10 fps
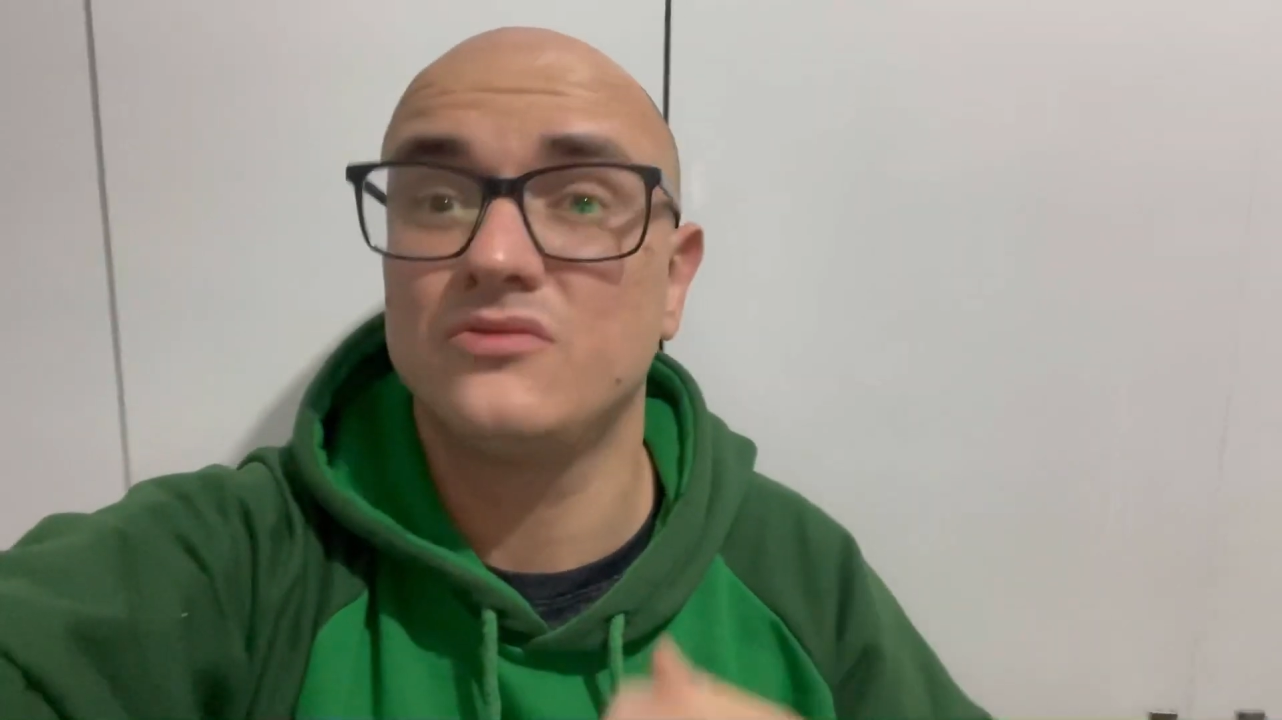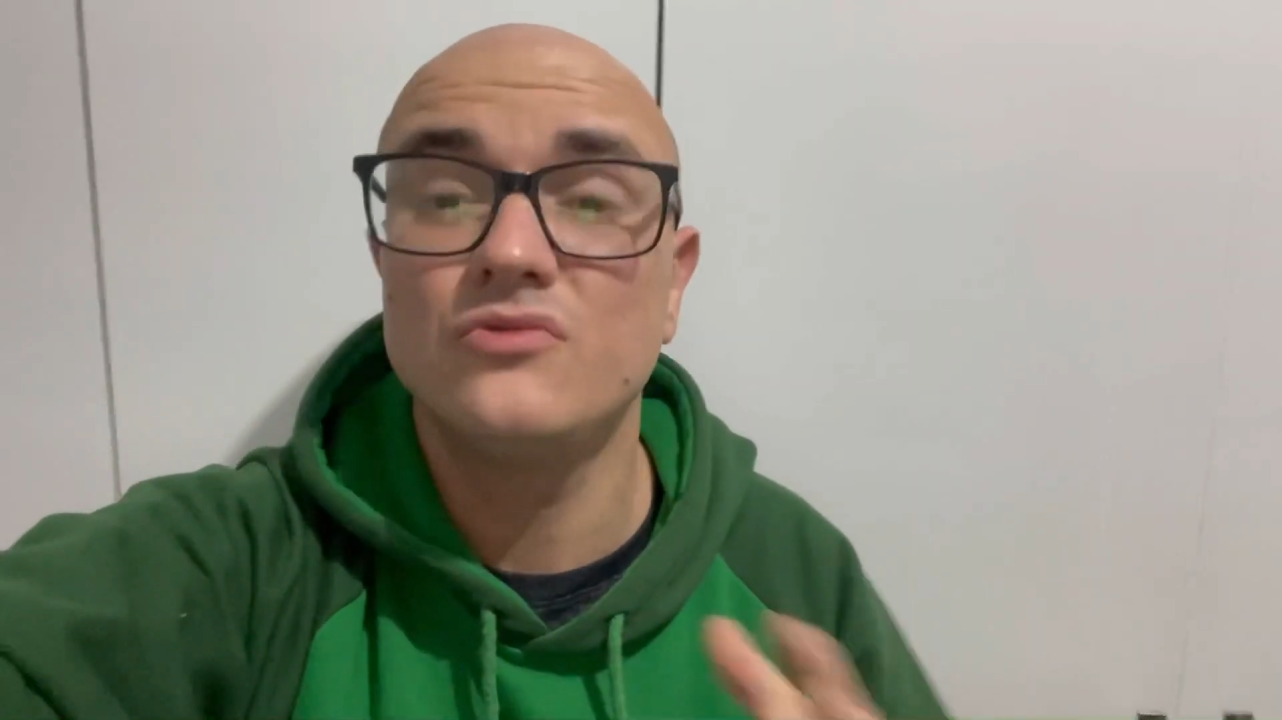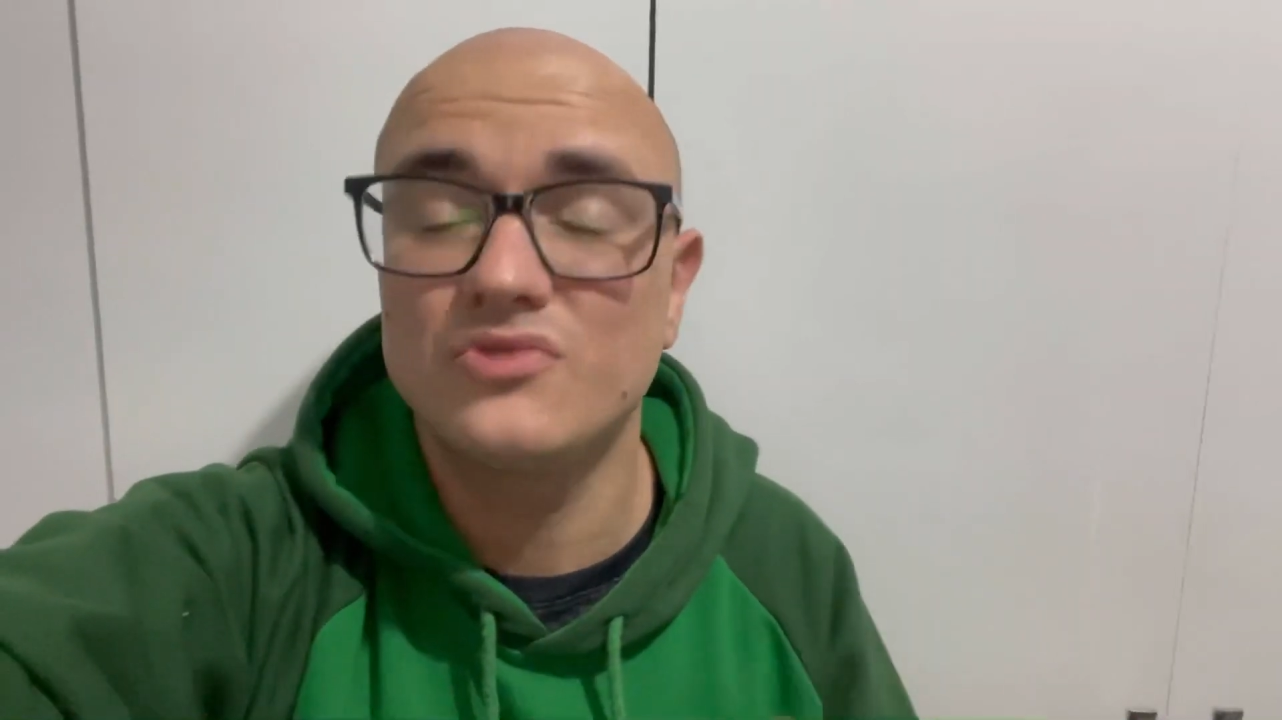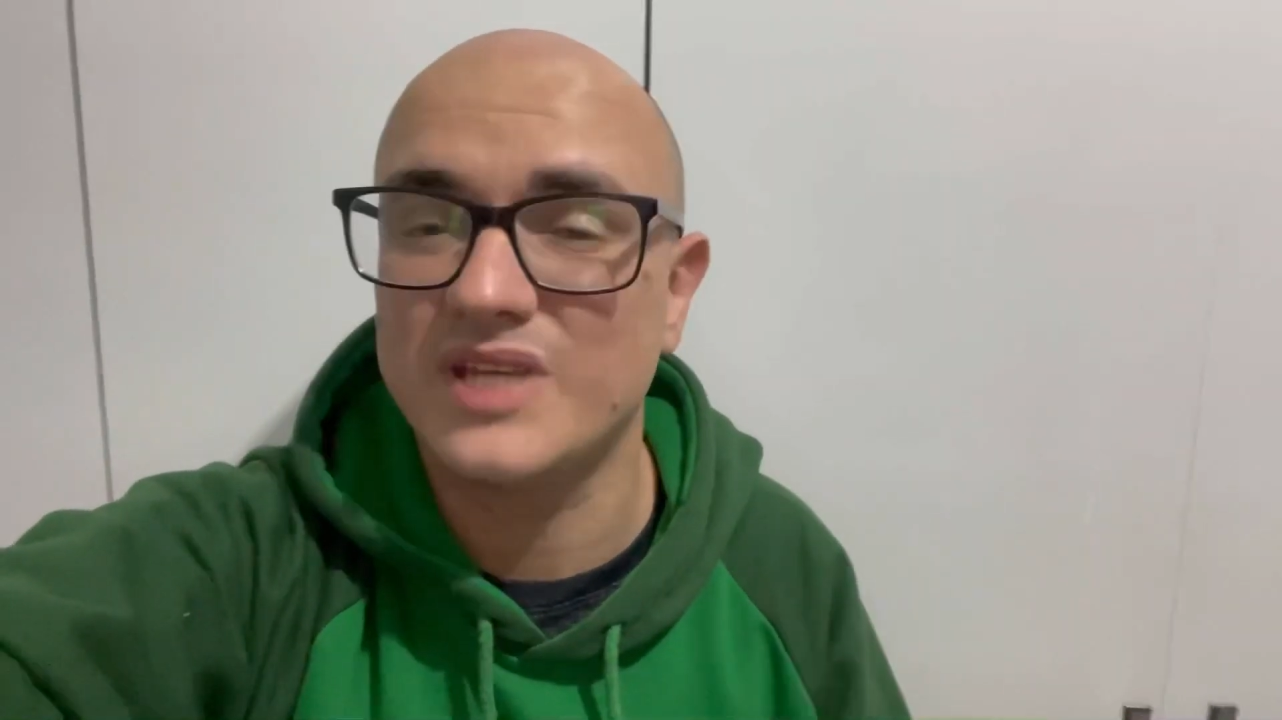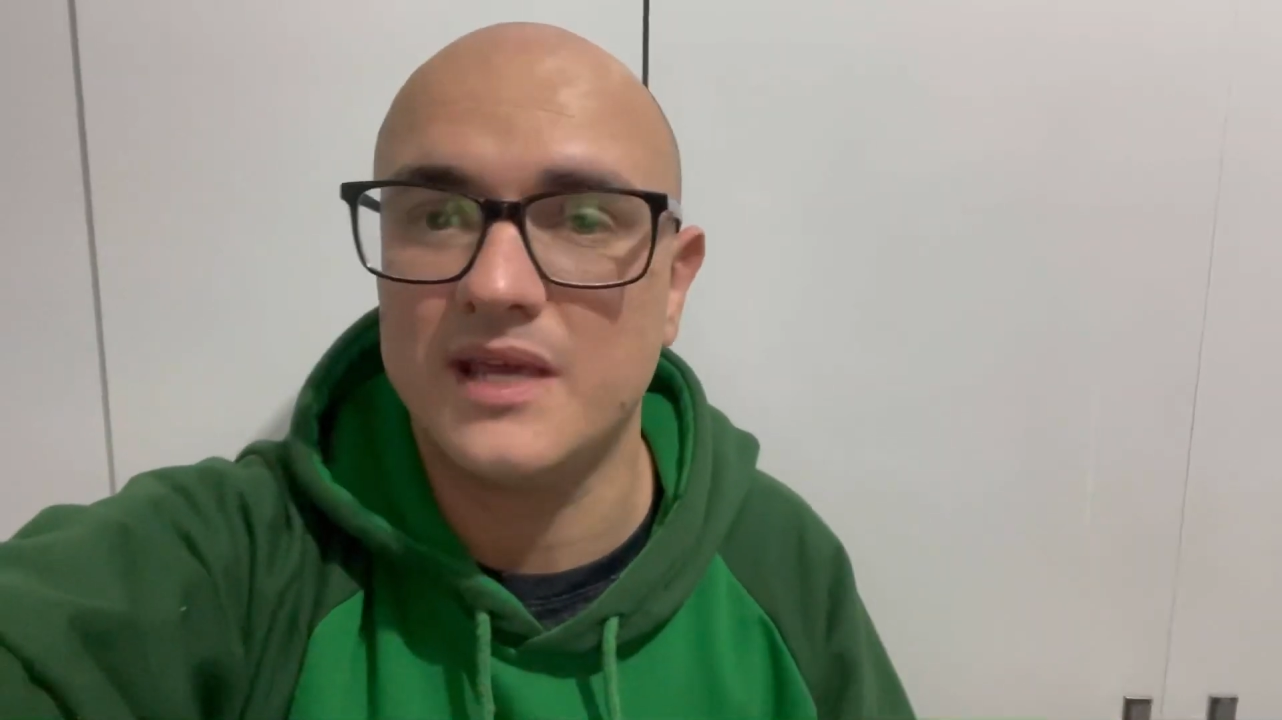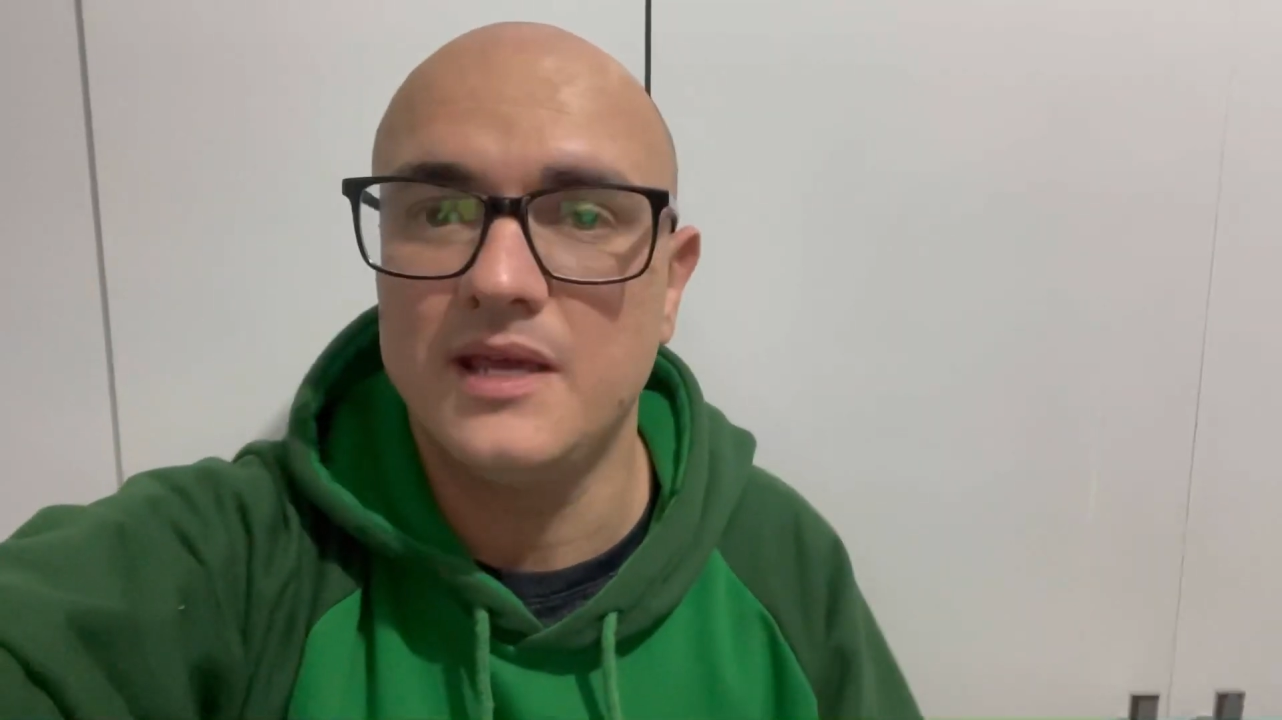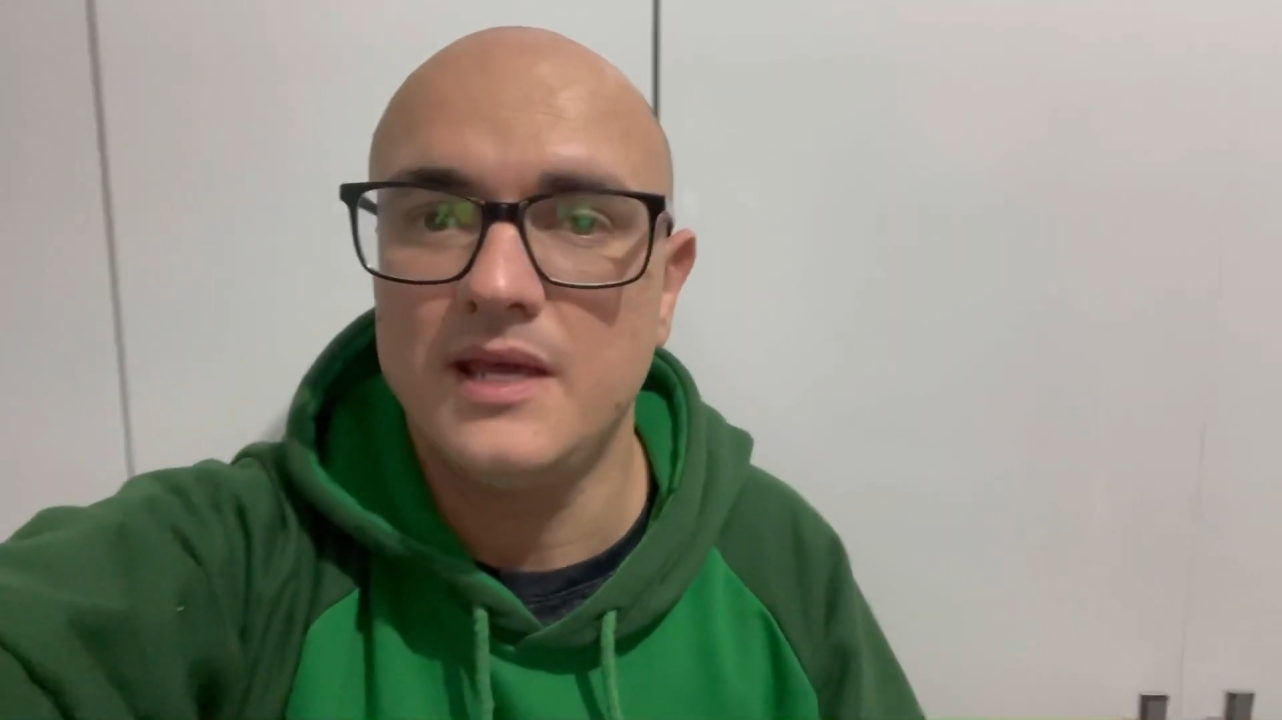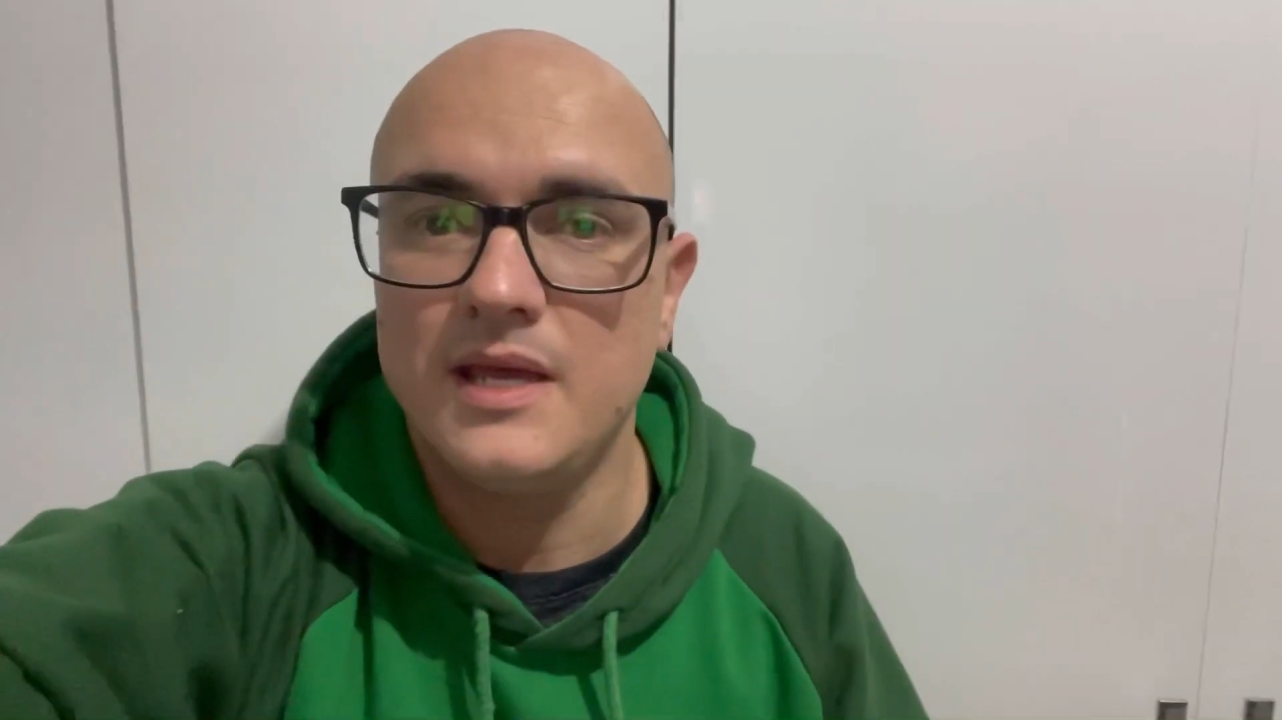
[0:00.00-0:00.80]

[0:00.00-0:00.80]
não sei.